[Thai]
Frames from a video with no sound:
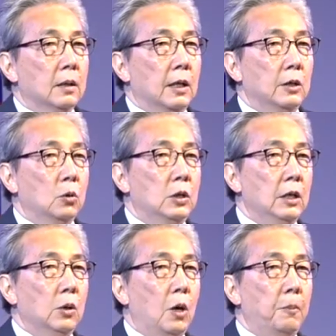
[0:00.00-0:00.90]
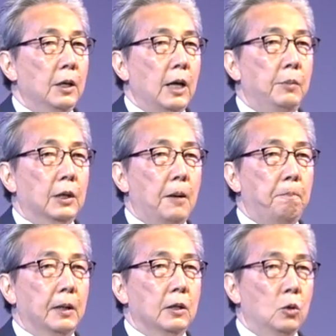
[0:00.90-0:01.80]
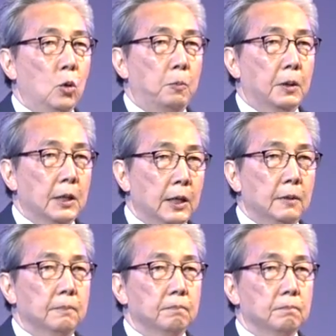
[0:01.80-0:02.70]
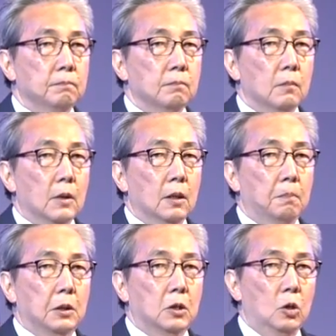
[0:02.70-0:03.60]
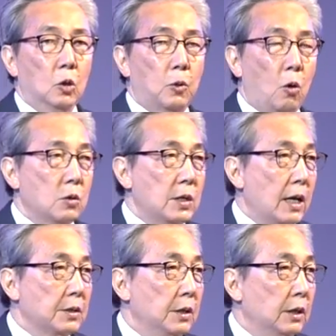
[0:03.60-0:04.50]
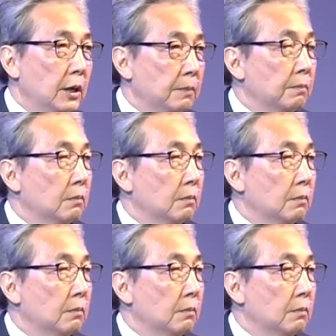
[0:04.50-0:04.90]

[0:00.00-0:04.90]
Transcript: แต่อยู่ที่ความพยายามในการปฏิรูปประเทศ ปฏิรูปโครงสร้างเศรษฐกิจ